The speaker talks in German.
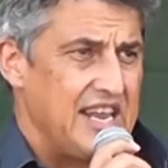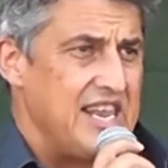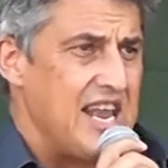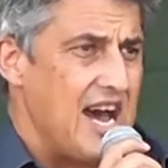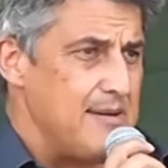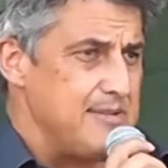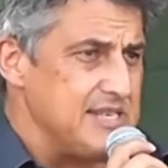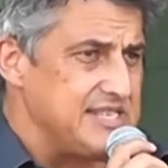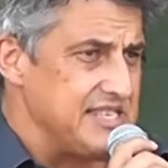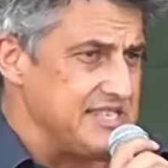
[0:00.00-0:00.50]

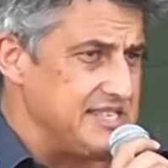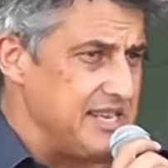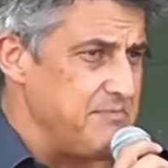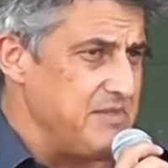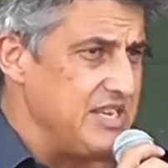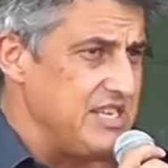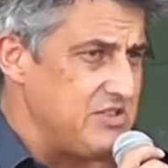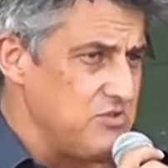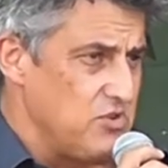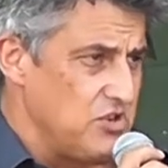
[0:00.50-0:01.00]
Cannabis ist
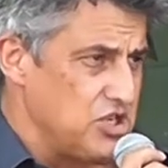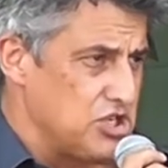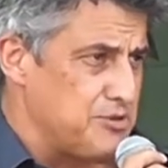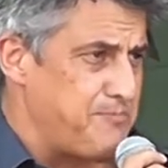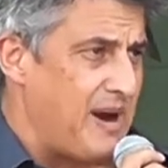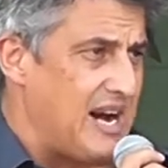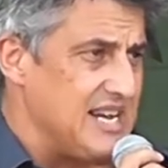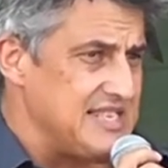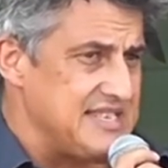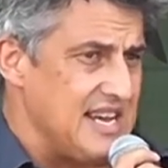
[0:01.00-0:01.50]
eben nicht nur eine
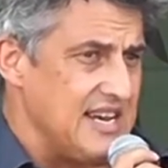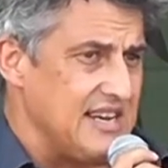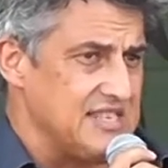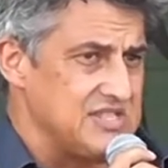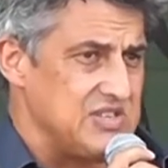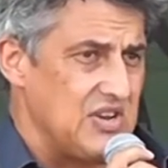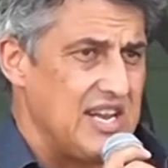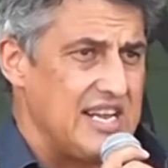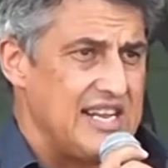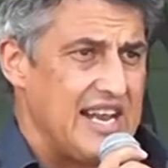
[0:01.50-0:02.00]

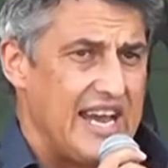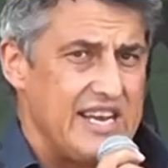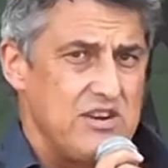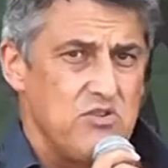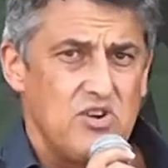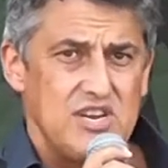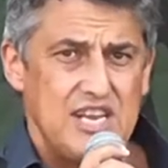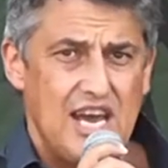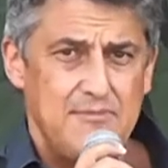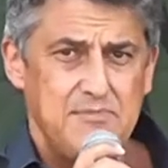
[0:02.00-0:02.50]
Spaßsache, sondern ein
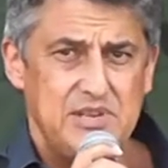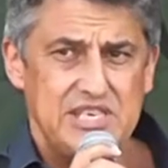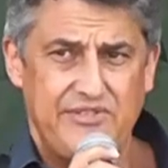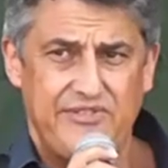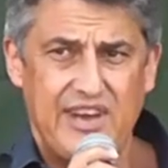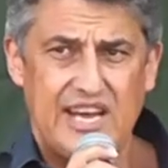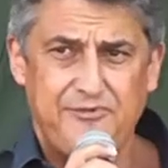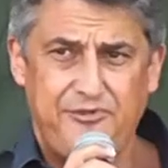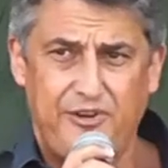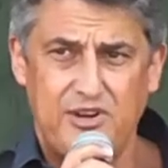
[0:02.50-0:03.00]

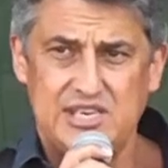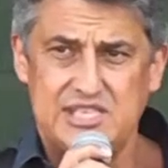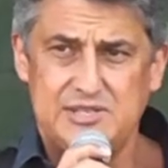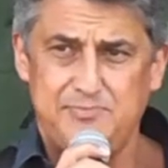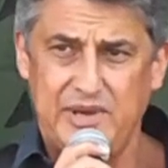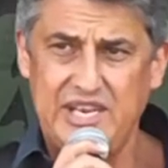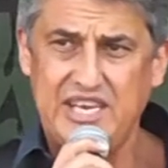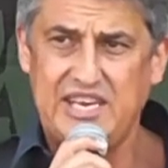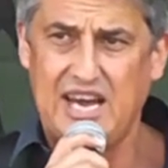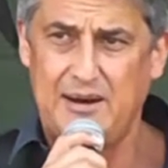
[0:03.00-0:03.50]
unheimlich
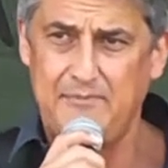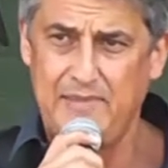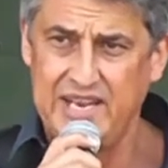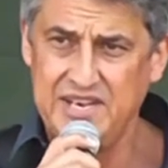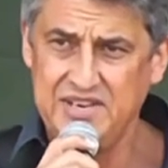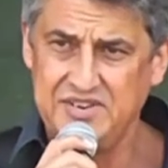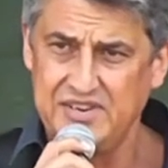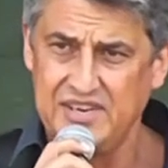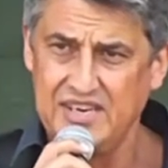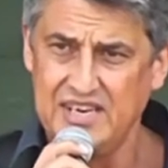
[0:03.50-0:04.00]
wertvolles
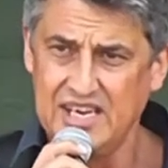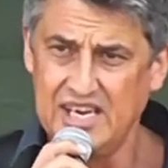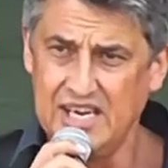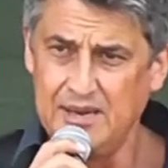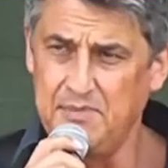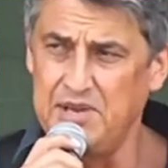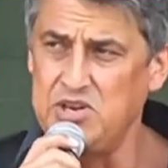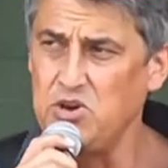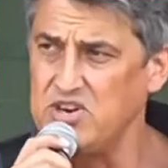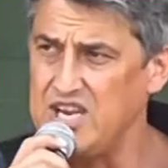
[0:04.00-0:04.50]
Medikament
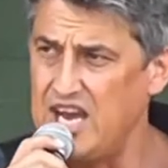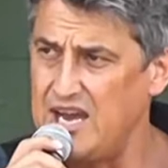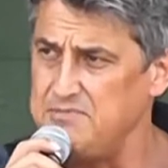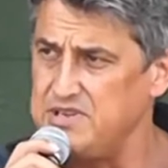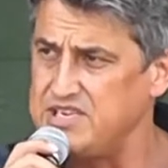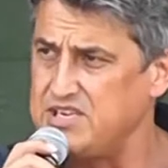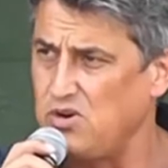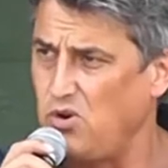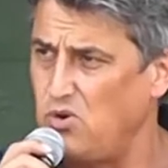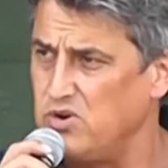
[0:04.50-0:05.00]
mit
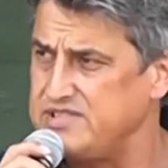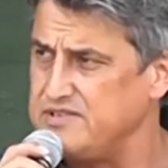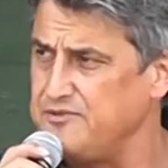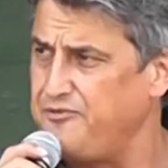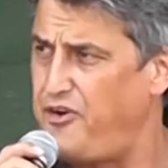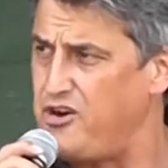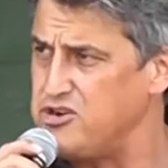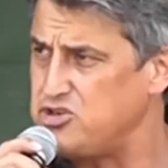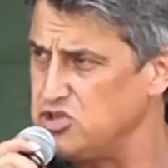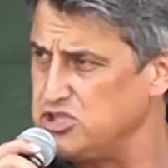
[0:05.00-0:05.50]
unheimlich
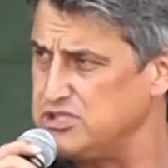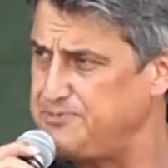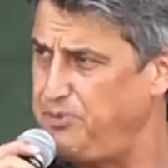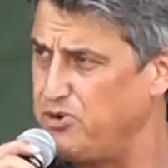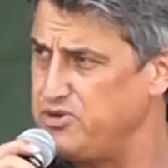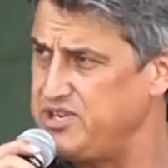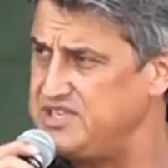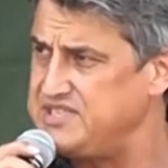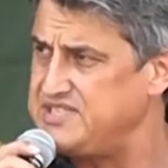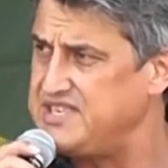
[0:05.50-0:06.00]
großem
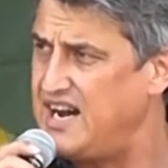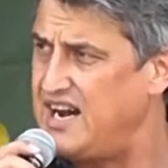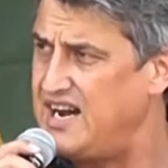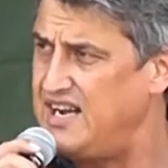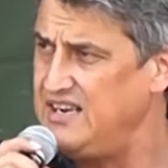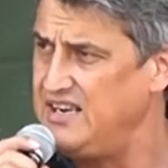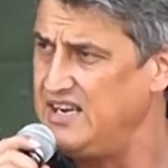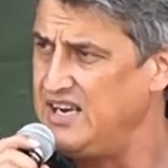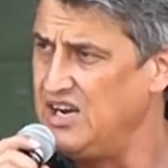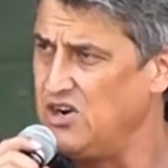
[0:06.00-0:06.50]

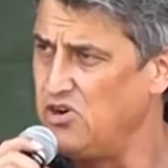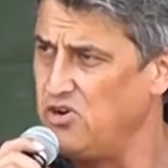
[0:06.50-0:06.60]
Forschungspotenzial.